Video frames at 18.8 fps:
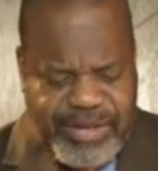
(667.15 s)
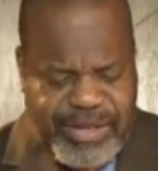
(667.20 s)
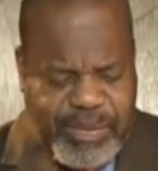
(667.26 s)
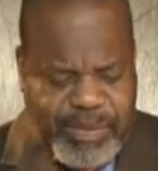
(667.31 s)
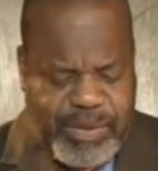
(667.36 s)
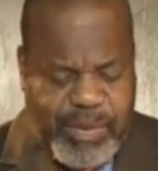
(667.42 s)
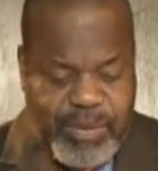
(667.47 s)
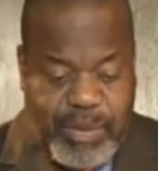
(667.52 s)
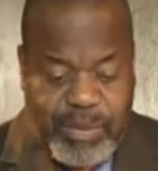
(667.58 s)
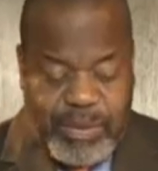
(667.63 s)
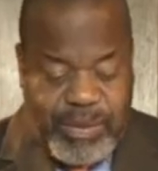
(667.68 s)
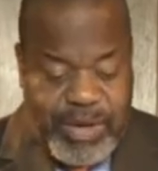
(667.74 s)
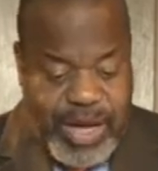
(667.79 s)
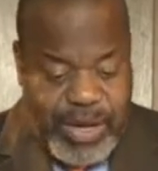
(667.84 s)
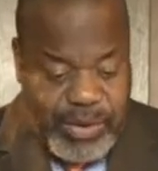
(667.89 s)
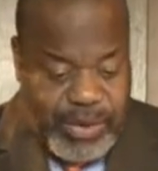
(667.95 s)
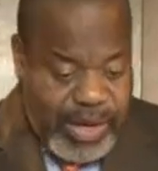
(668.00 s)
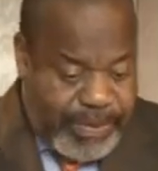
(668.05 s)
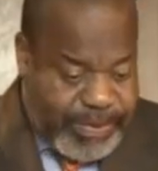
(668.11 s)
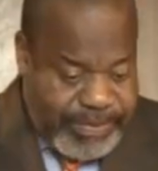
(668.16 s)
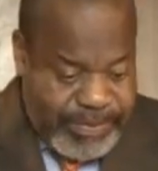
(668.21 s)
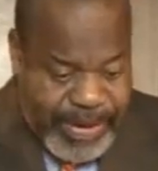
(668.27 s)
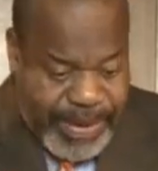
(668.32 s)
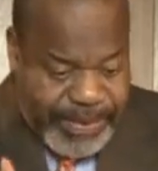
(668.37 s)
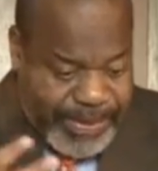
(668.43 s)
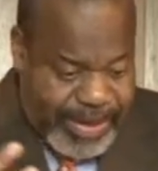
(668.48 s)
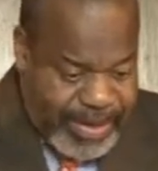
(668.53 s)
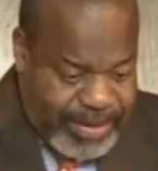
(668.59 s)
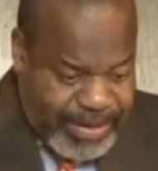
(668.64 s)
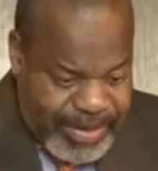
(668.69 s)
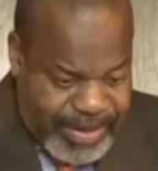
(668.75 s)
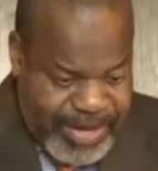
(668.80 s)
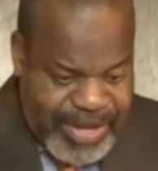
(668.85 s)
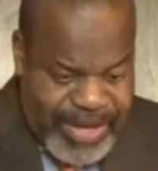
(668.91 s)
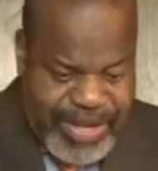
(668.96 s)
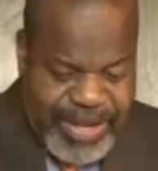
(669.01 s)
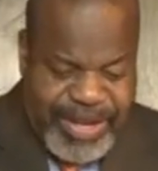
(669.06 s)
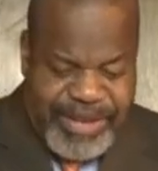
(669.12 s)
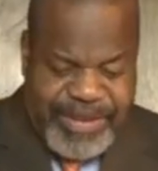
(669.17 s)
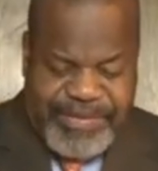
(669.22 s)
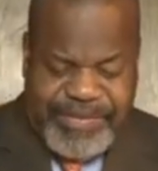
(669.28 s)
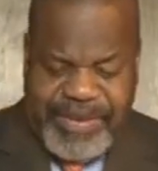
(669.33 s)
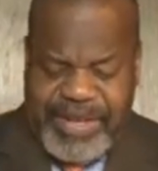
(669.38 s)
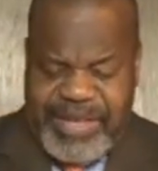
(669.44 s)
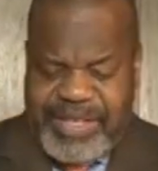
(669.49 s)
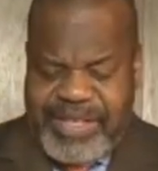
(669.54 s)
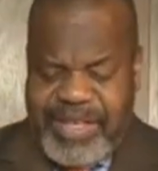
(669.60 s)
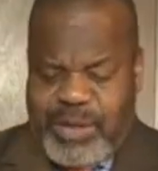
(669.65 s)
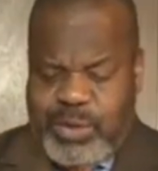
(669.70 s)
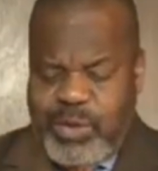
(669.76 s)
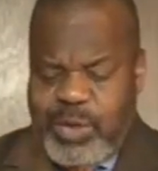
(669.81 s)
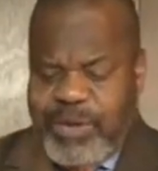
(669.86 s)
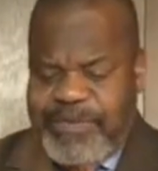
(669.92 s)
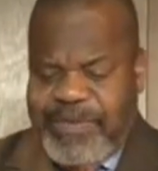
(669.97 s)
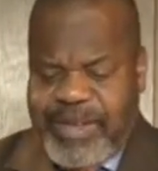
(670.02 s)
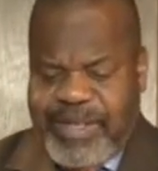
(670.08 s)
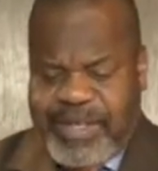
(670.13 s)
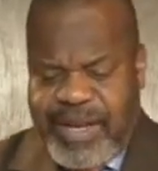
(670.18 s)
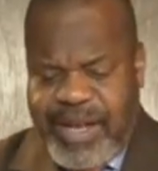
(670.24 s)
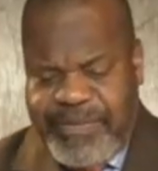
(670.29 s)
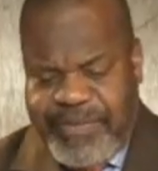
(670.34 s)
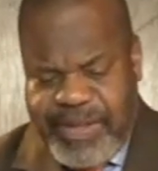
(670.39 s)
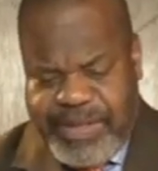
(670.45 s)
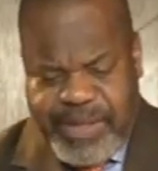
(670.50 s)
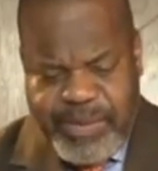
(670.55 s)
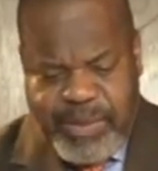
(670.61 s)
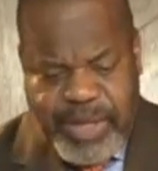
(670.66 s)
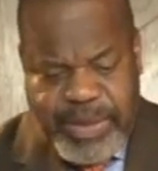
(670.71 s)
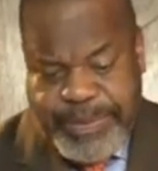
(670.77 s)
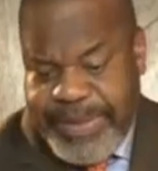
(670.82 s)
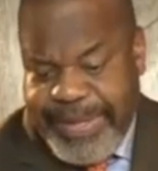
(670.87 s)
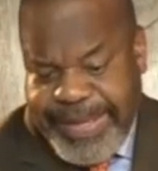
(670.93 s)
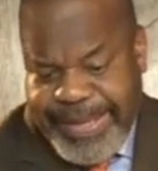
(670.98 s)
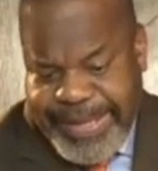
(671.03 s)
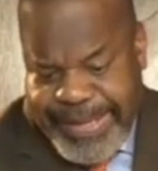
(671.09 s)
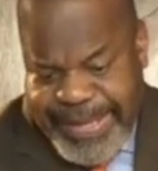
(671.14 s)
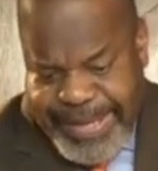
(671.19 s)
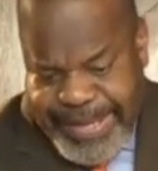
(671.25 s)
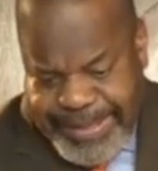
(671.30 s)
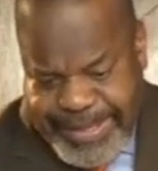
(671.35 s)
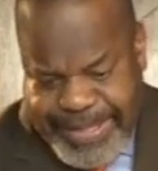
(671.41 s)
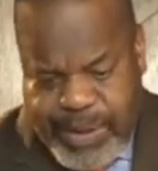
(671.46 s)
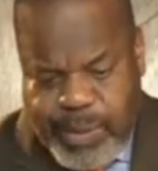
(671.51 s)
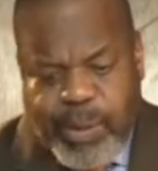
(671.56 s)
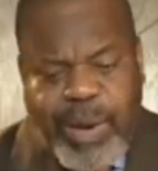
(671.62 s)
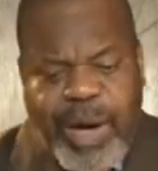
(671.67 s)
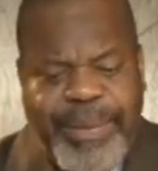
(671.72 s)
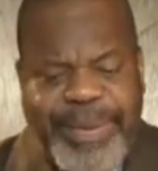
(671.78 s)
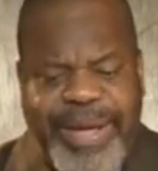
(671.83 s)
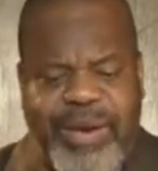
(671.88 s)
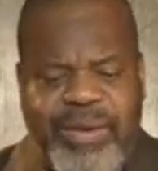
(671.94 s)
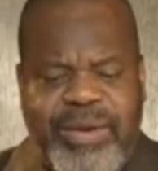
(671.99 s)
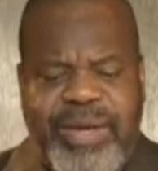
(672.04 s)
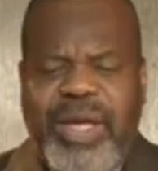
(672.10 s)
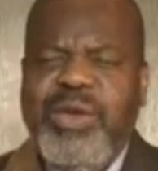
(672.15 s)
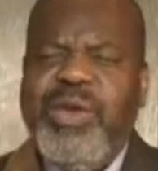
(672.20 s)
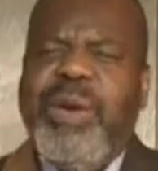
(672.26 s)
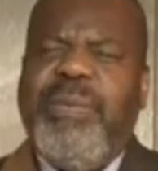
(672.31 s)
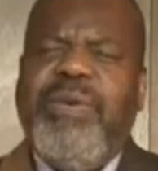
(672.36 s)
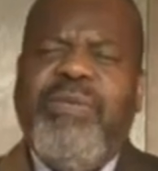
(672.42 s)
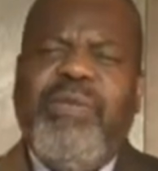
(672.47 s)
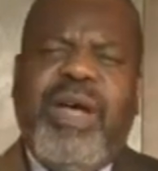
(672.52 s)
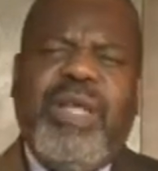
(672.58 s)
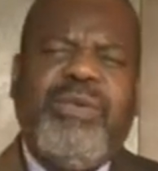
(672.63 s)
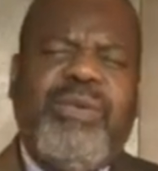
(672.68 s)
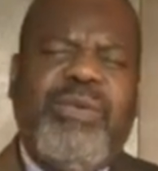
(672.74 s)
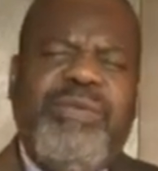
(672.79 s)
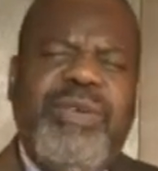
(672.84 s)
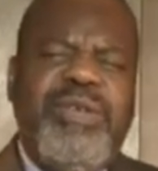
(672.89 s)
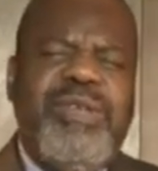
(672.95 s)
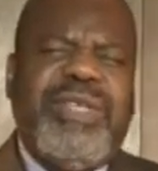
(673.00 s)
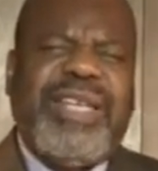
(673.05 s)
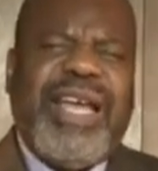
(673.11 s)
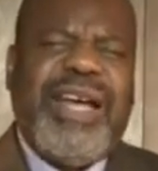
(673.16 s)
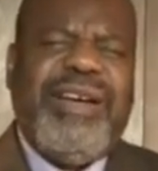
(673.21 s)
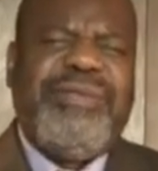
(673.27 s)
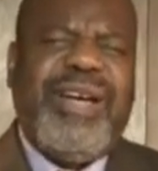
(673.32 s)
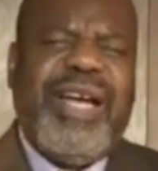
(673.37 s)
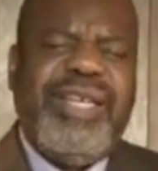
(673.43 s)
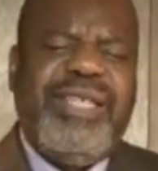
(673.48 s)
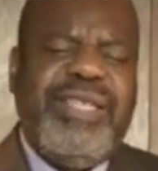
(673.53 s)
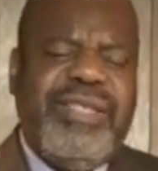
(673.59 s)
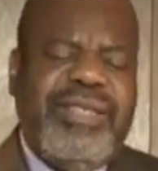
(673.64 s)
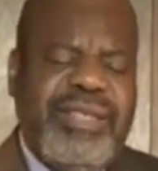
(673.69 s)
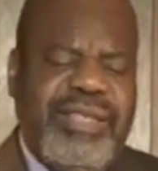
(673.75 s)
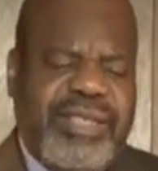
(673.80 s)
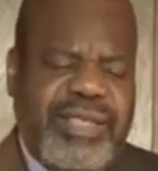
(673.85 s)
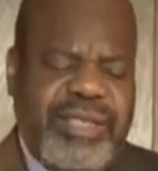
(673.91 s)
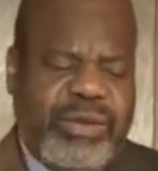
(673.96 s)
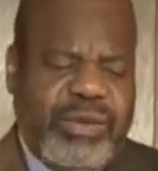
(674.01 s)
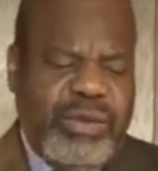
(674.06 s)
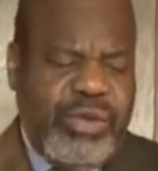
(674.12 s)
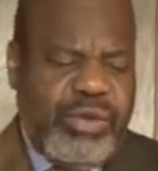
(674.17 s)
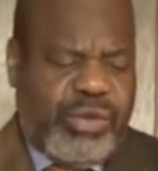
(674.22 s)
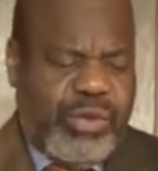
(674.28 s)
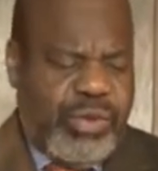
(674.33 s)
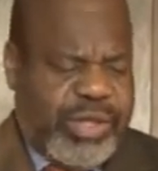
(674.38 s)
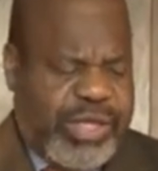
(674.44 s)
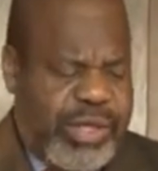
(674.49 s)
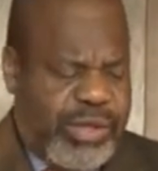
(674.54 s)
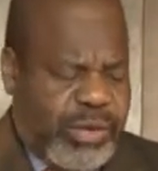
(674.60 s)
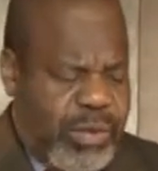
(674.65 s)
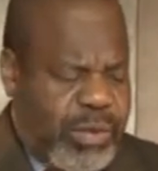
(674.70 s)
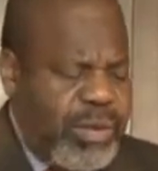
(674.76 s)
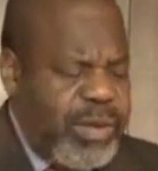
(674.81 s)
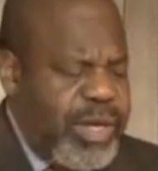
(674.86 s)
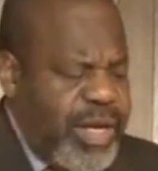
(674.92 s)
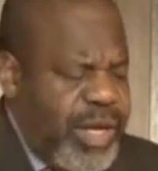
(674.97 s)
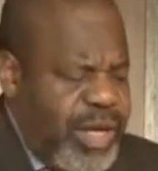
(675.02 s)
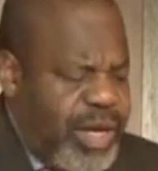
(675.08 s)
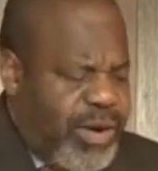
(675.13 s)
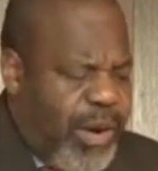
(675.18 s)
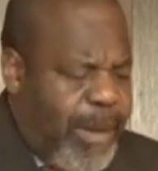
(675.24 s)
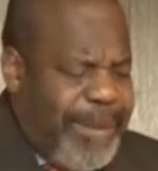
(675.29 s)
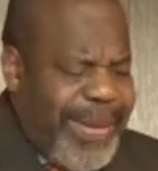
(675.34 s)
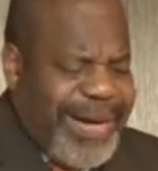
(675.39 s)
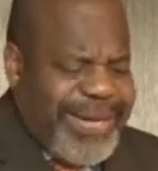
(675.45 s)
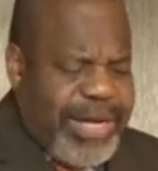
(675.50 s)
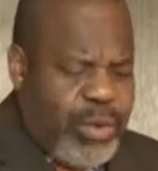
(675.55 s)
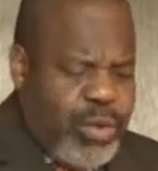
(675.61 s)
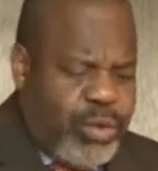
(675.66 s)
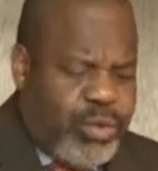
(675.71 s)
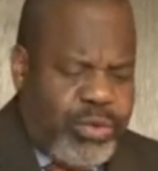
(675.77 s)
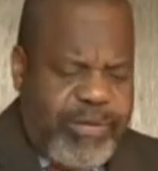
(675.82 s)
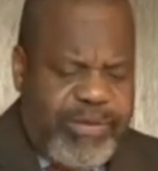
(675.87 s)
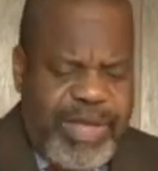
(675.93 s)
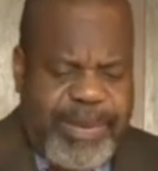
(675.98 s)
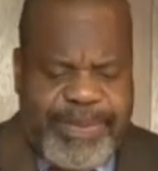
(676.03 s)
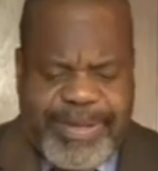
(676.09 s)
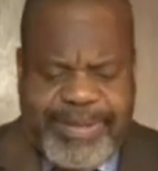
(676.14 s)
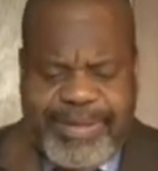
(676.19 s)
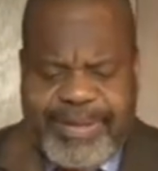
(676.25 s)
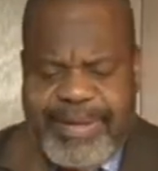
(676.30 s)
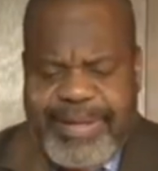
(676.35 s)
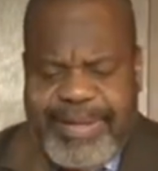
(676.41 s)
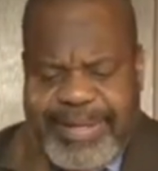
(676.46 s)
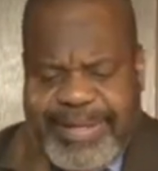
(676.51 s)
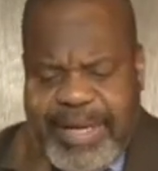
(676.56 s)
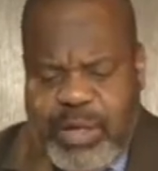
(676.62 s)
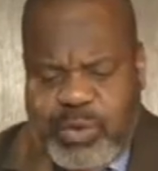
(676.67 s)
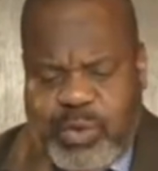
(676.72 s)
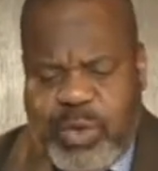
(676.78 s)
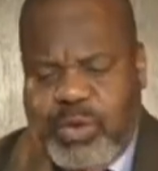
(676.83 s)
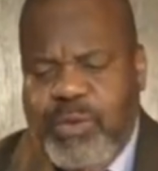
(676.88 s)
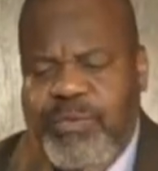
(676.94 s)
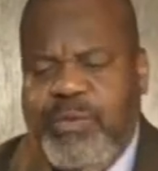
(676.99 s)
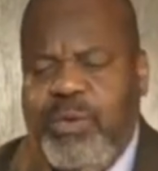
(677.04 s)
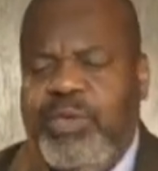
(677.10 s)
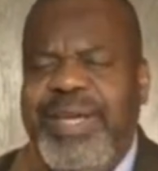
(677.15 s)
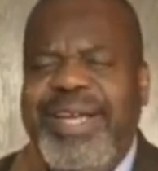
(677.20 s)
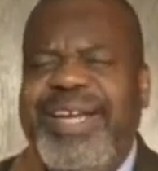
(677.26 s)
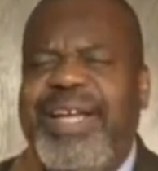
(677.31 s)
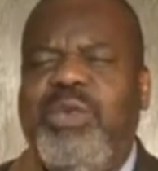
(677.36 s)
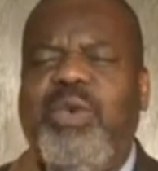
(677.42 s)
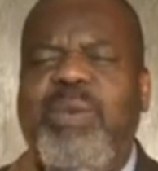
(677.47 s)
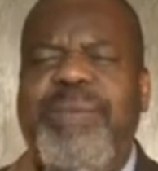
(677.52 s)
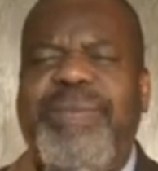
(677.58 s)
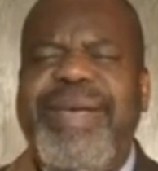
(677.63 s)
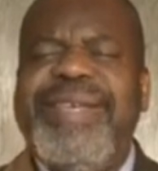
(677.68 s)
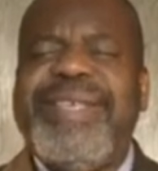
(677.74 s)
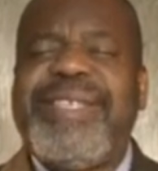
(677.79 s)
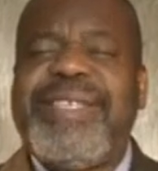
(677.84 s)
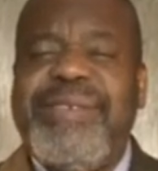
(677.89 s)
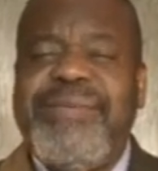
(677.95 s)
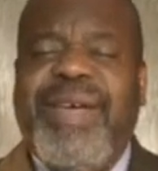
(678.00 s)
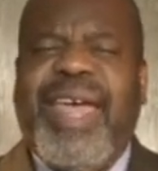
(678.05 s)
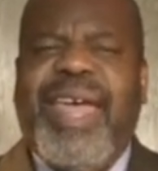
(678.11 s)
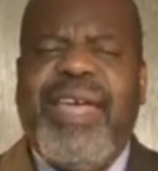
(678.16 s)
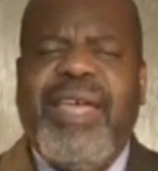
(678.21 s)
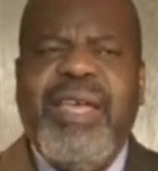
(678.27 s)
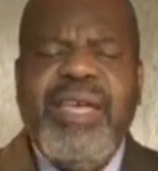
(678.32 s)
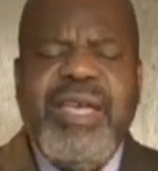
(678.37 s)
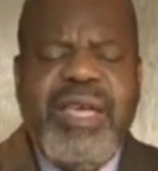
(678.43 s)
Et puis bon, on a eu à pouvoir peut-être faire des études et faire cela, effectivement. Et puis, c'est des moment ben, on a eu à pouvoir trouver du travail. Ce sont des choses qui sont normales dans notre vie parce que c'est la suite de ton fond, tu gagneras ton pain, c'est vrai.